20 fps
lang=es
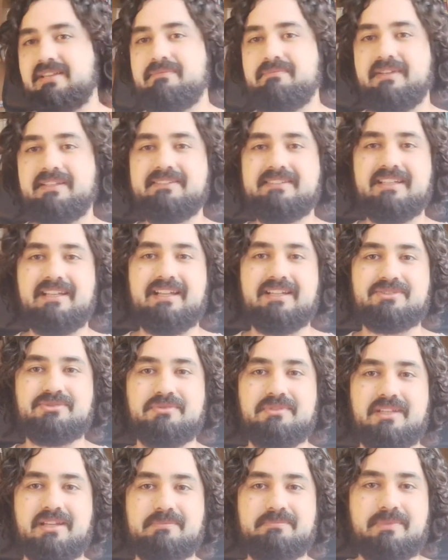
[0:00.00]
que se invente las
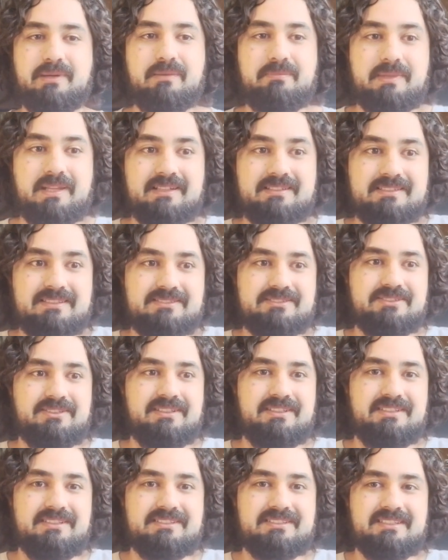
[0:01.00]
suyas propias. Esto
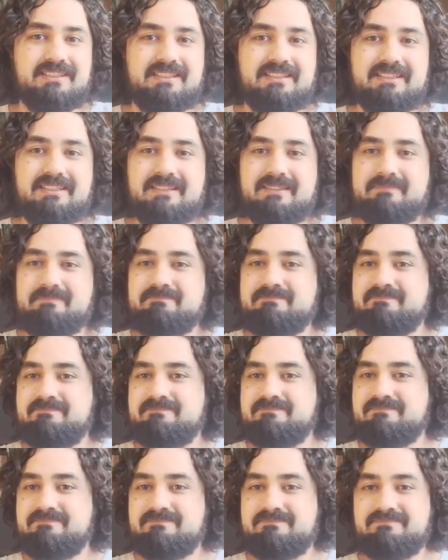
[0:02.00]
es
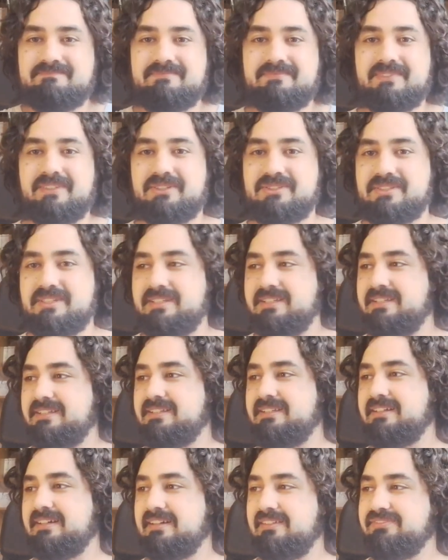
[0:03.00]
no
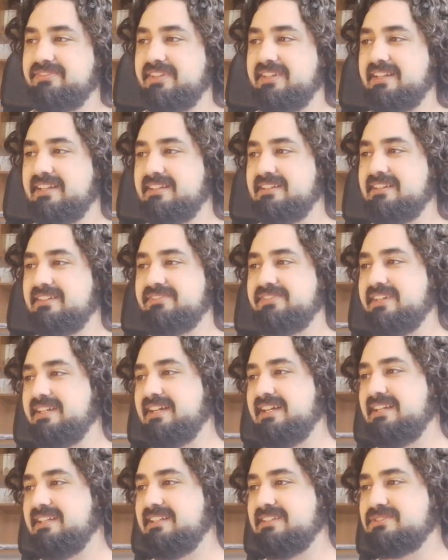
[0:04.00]
sé, al final, al
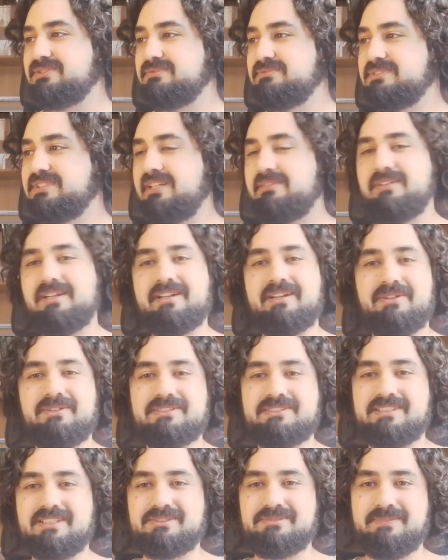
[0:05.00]
final es un salvaje
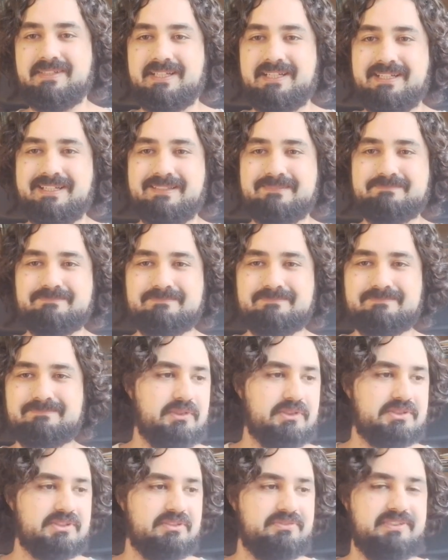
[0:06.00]
oeste a su manera.
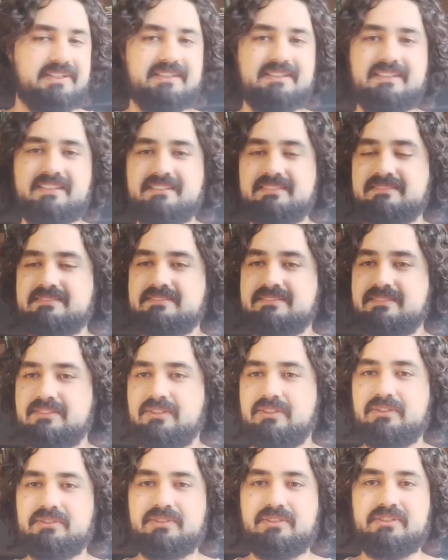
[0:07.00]
Unos se ofenden,
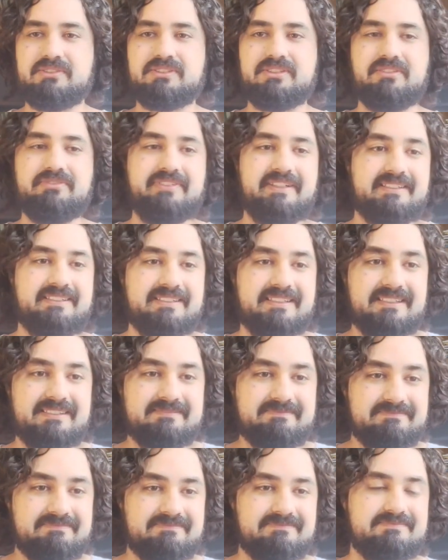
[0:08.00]
otros se
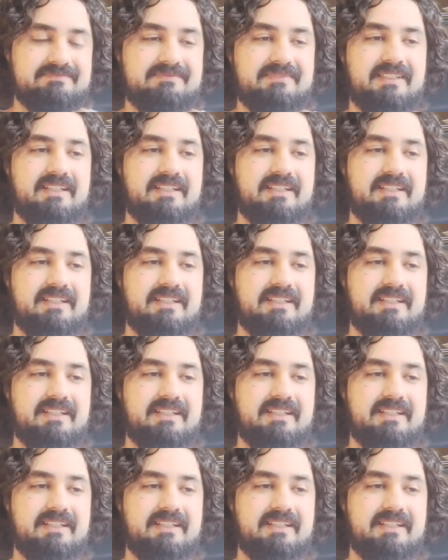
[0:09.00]
ofenden.